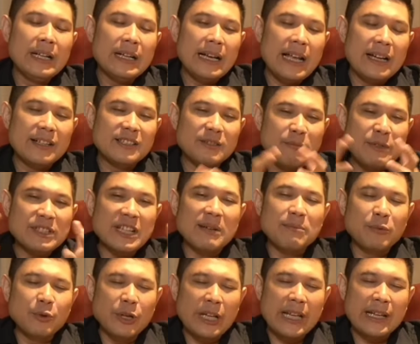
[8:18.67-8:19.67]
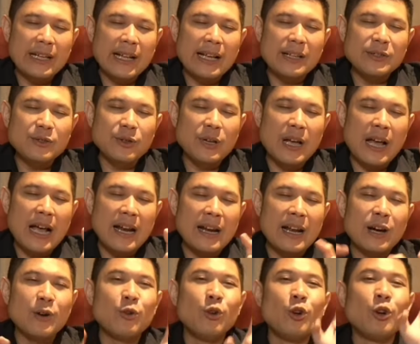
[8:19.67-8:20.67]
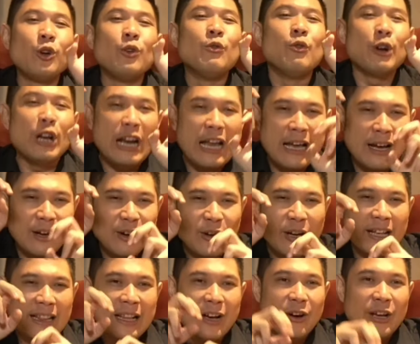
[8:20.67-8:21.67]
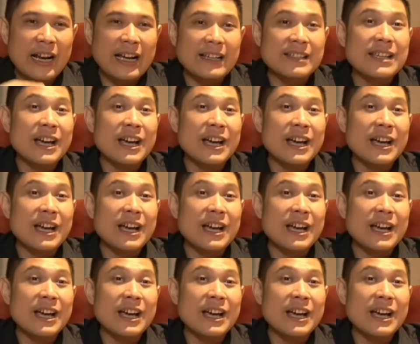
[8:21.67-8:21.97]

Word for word: dan sebisa mungkin kan juga ada kulunuun lah kalau kata orang